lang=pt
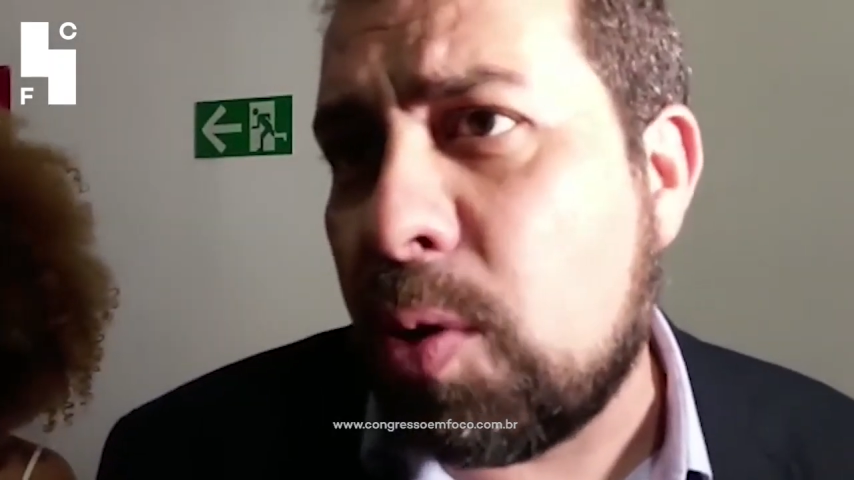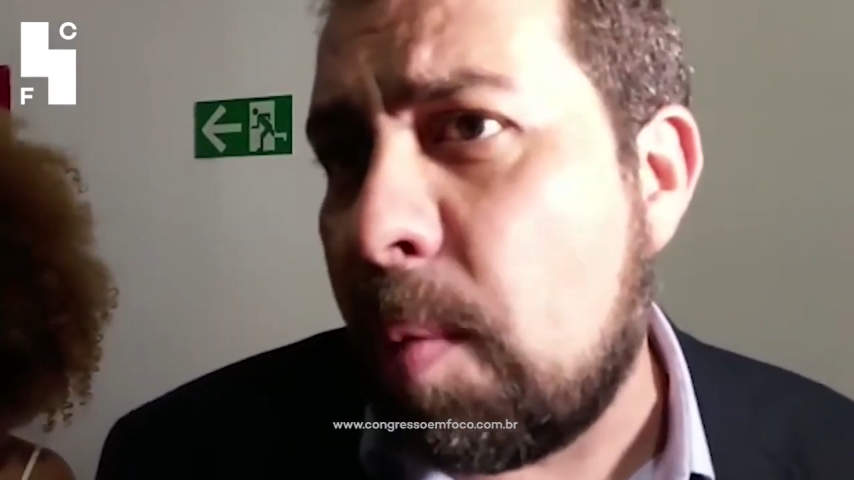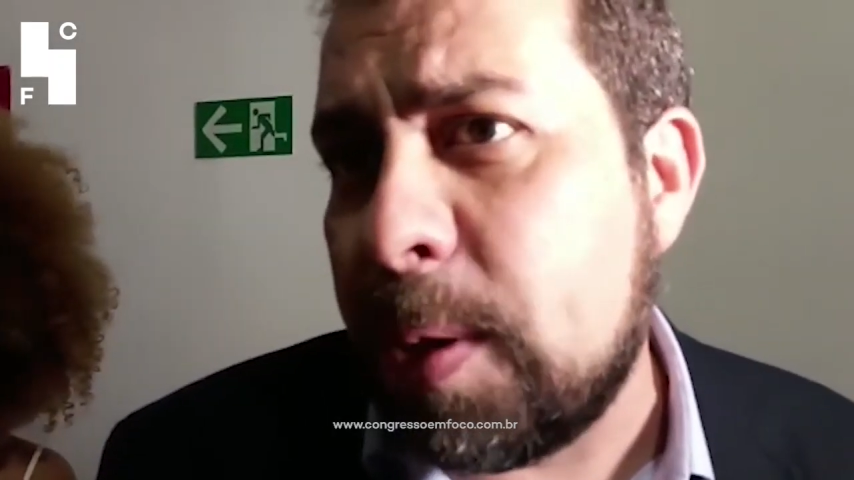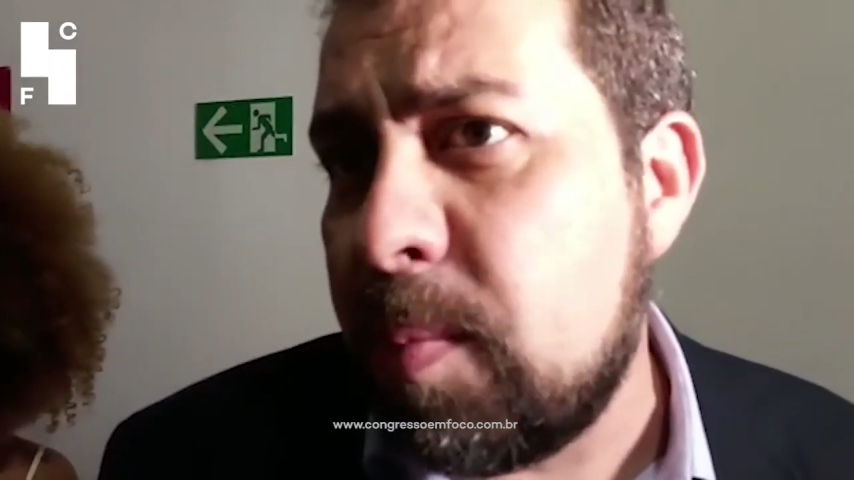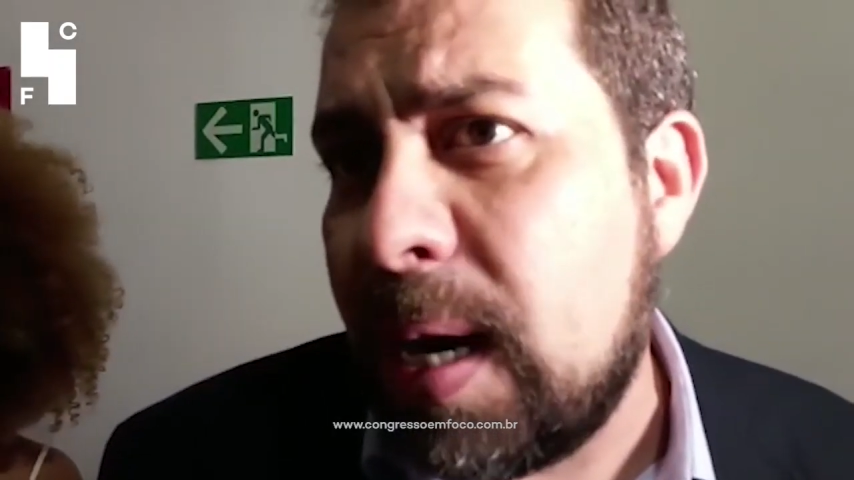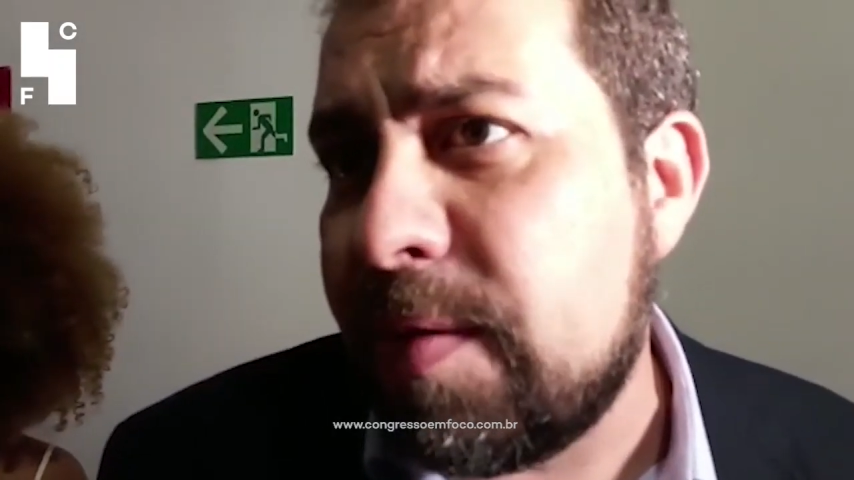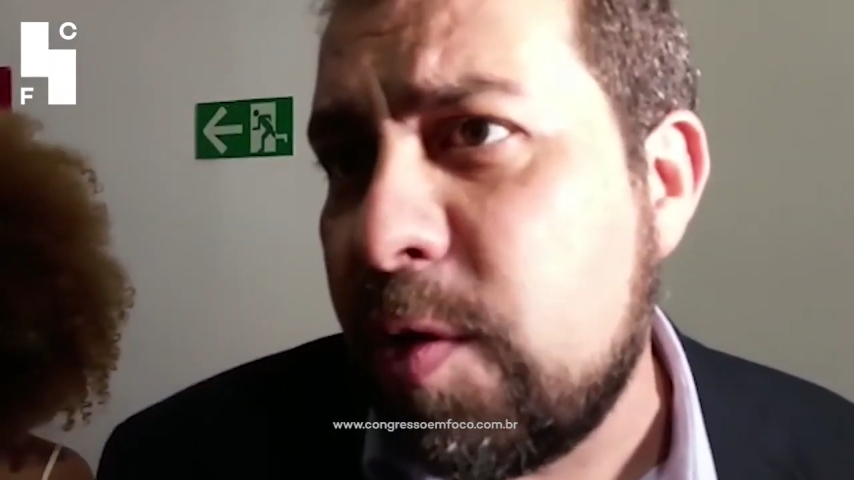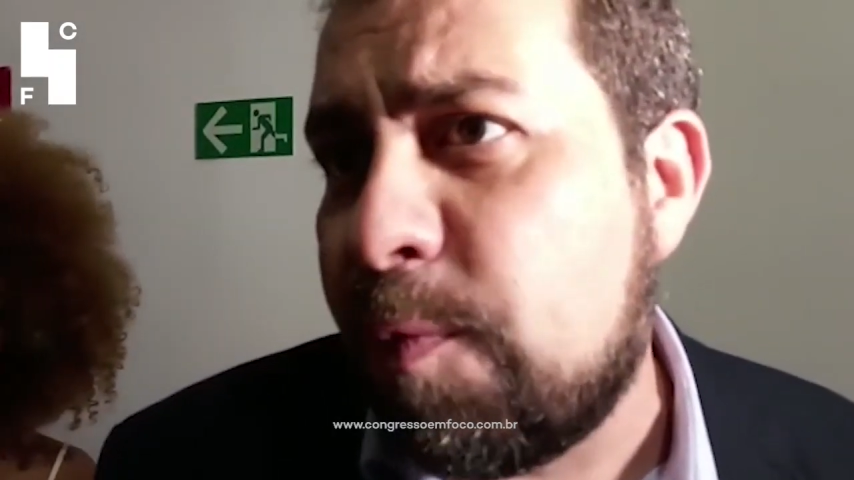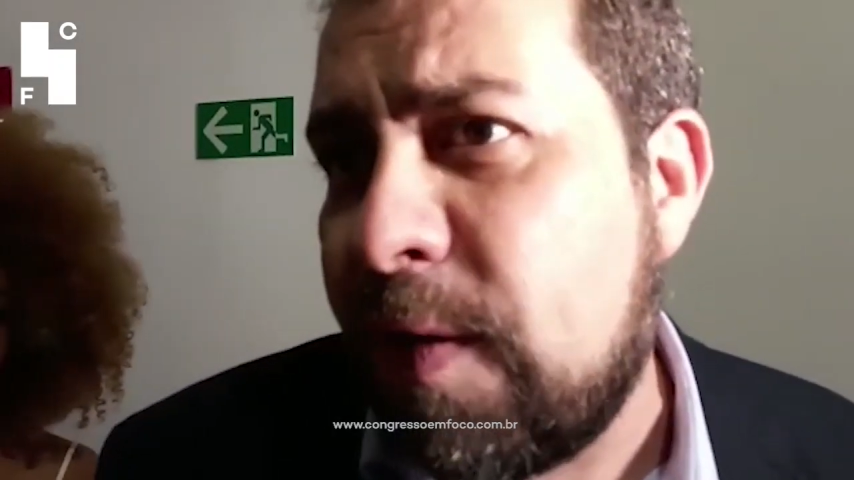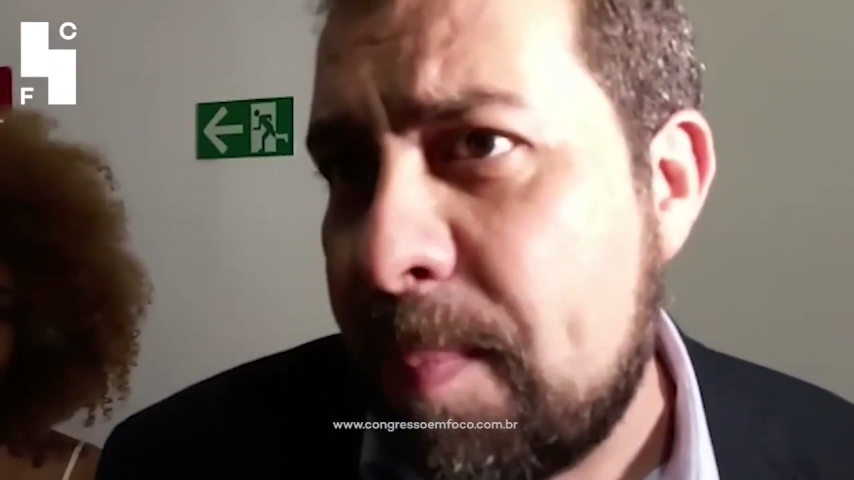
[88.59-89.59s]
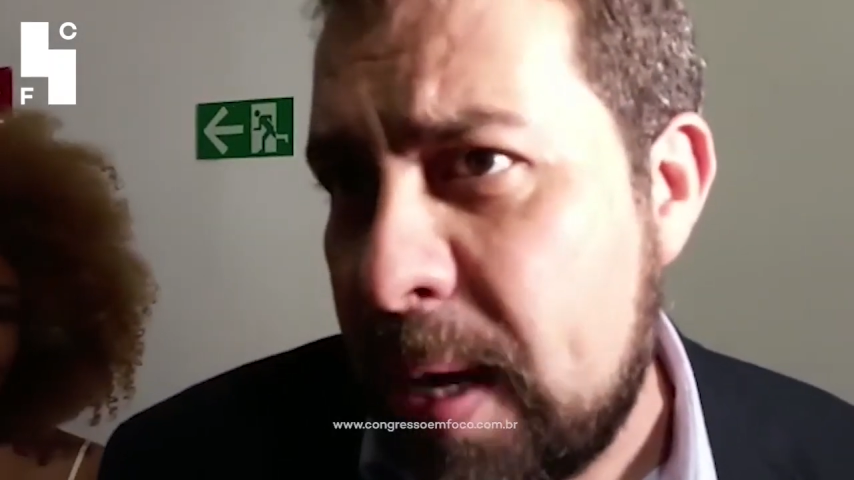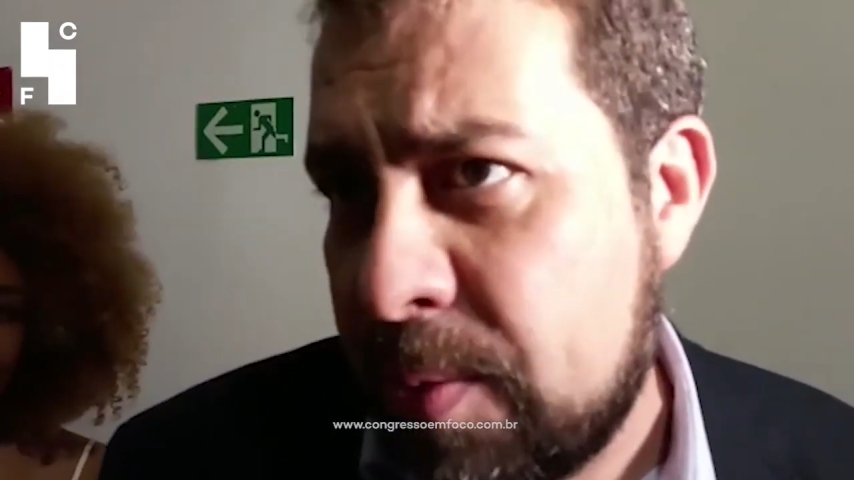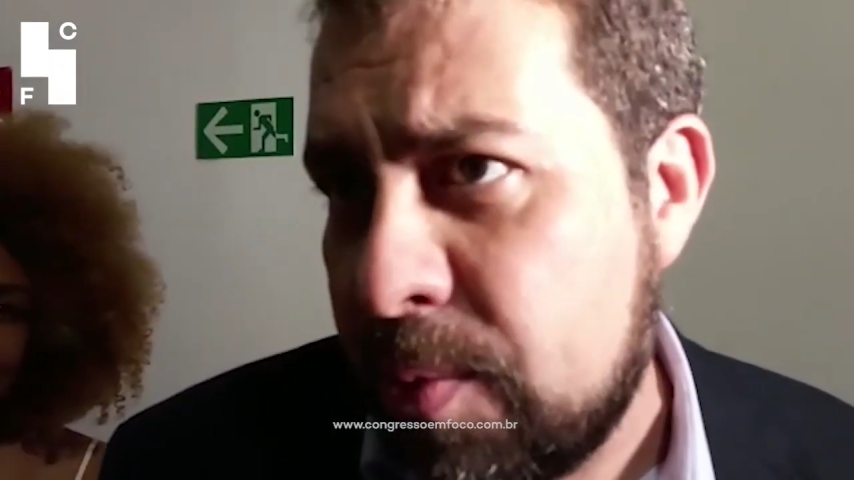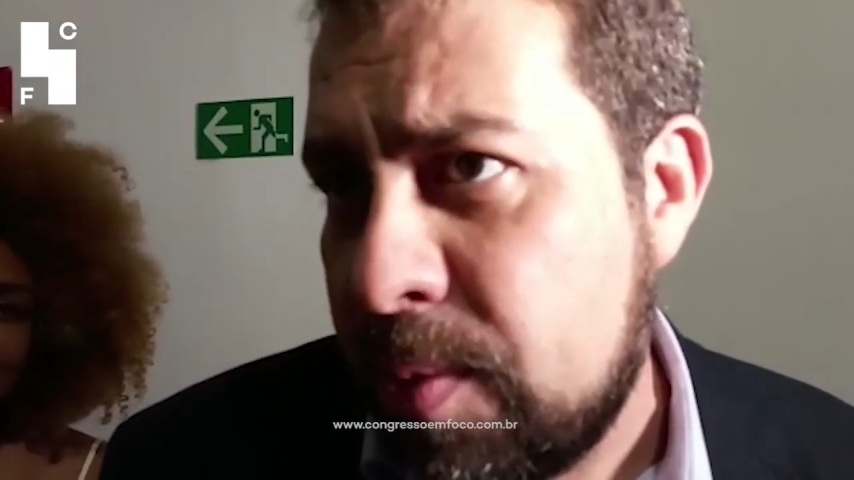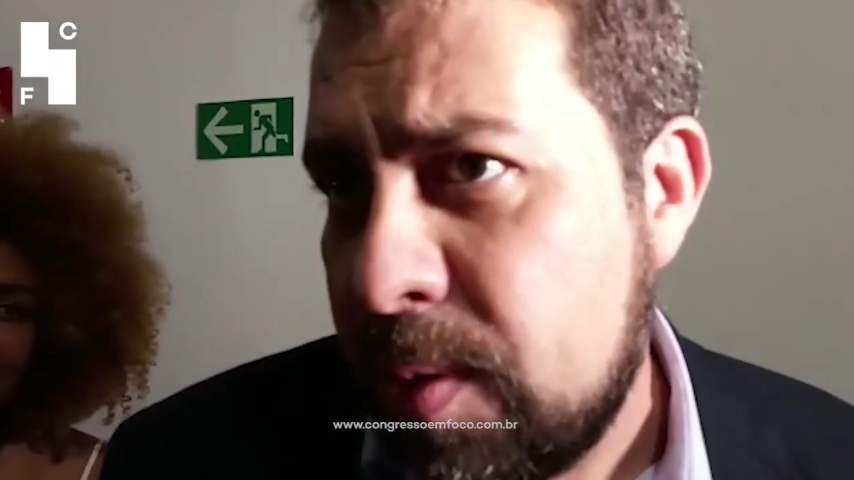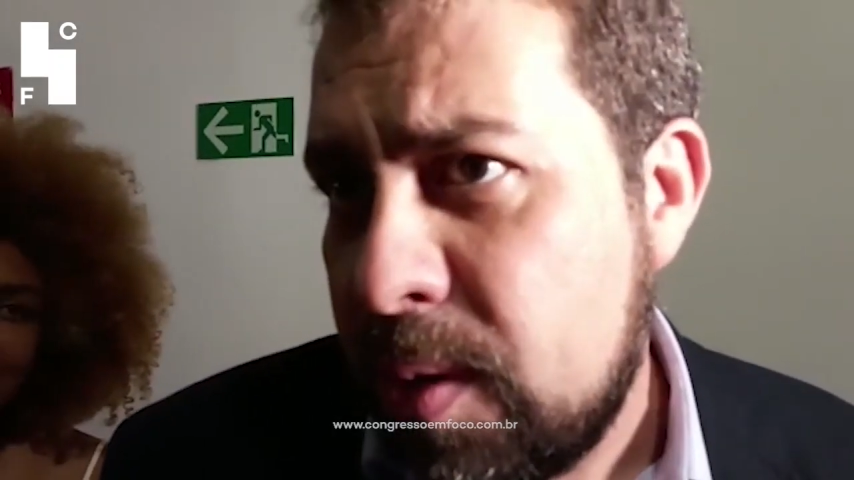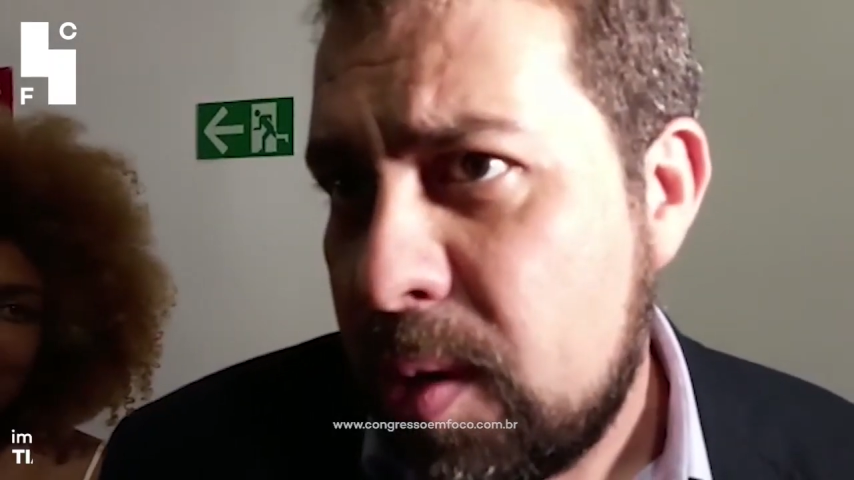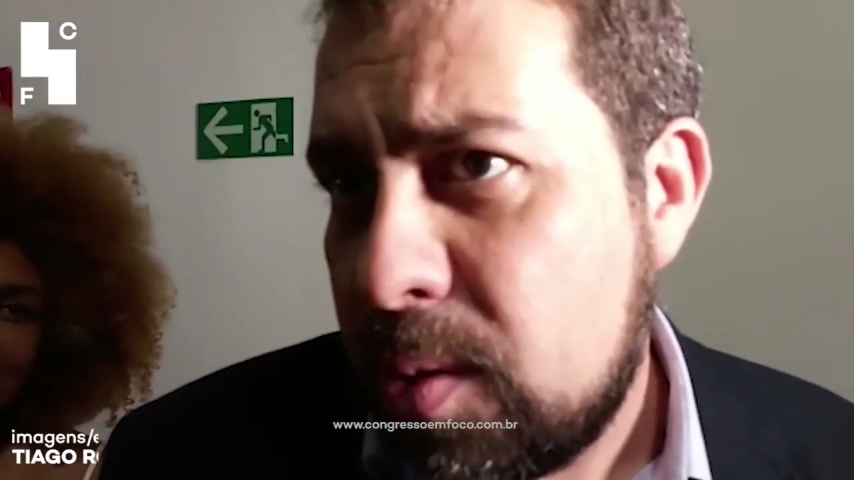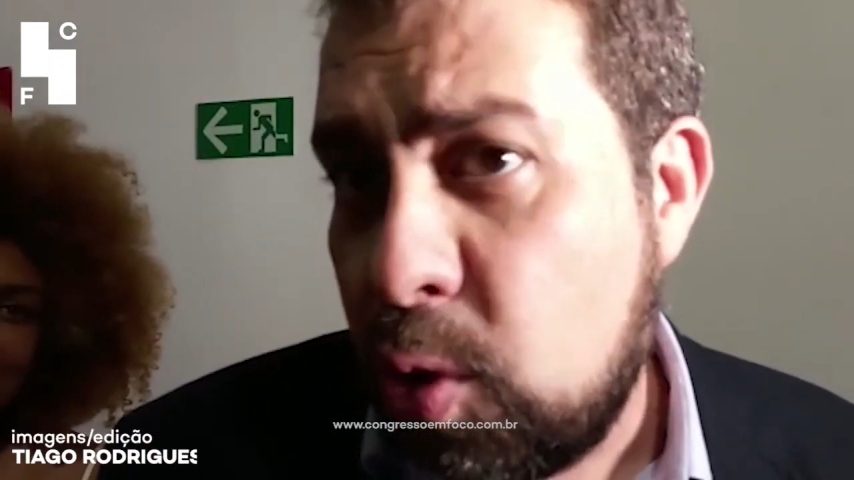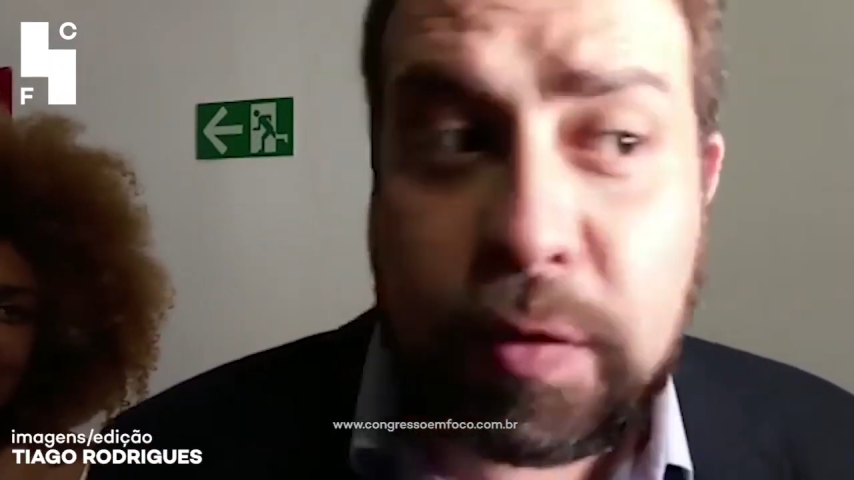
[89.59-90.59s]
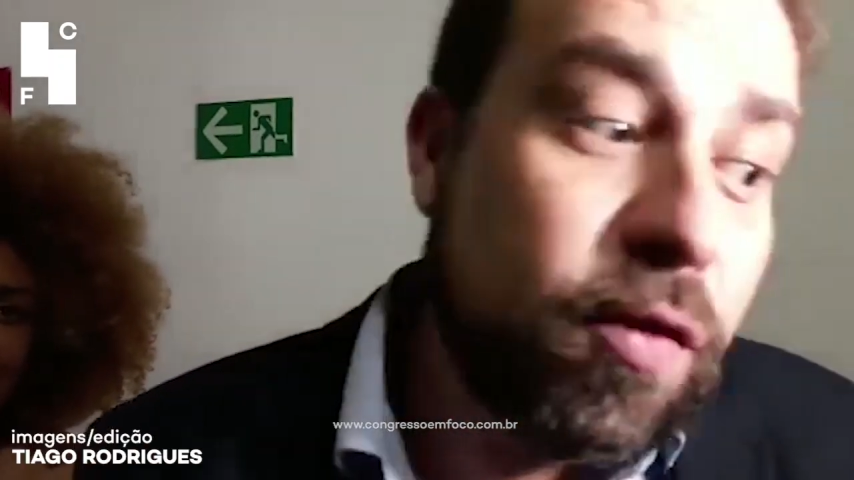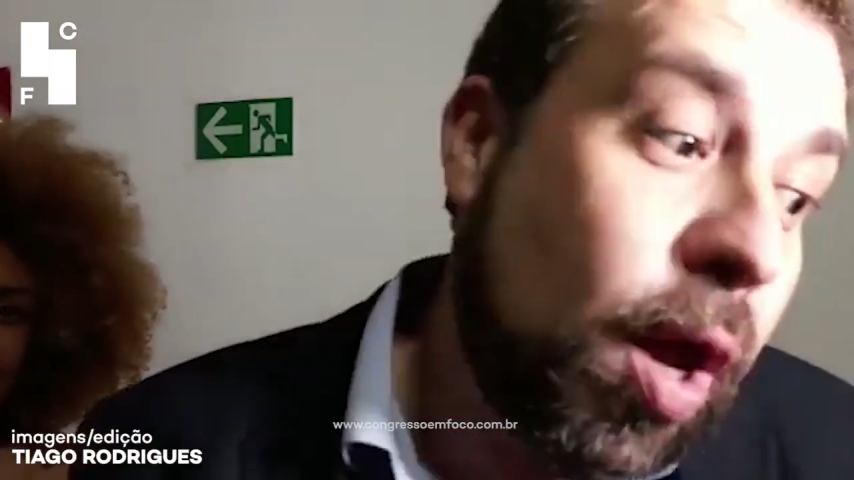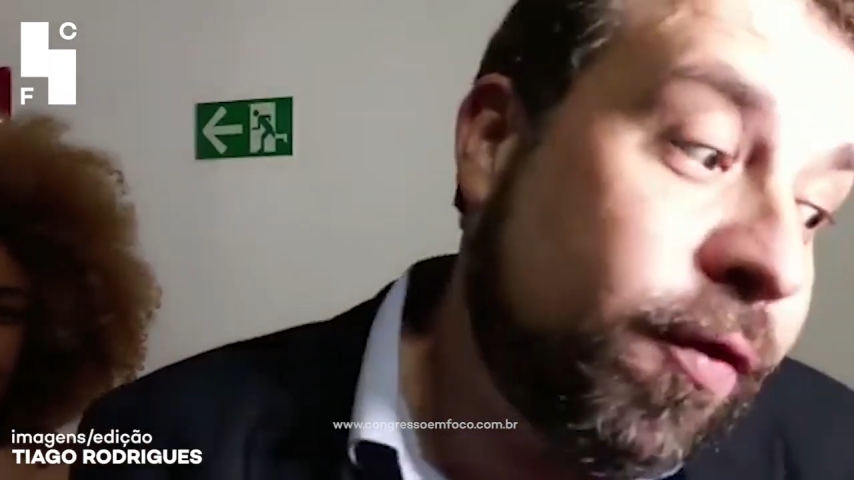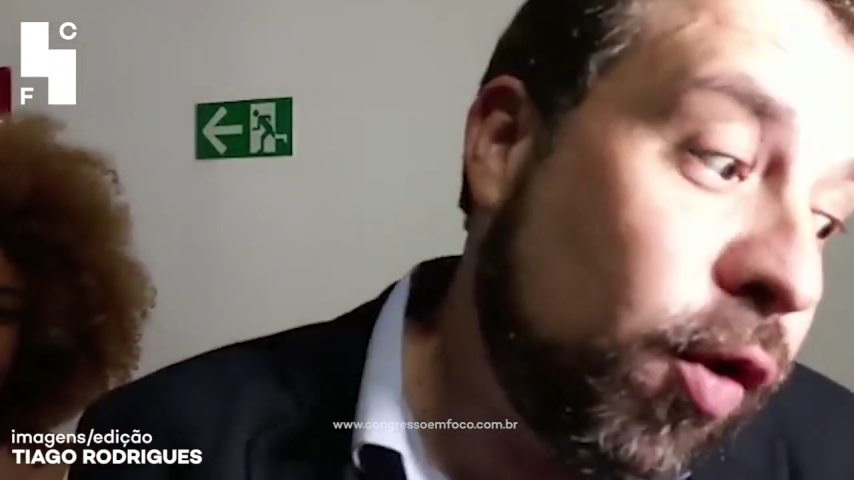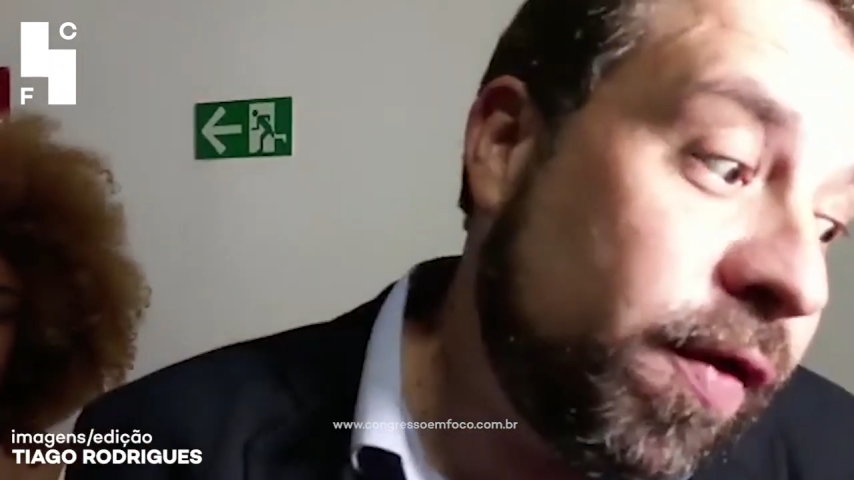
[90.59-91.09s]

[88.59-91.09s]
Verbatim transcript: Copa do Brasil com o Flamengo. Todos nós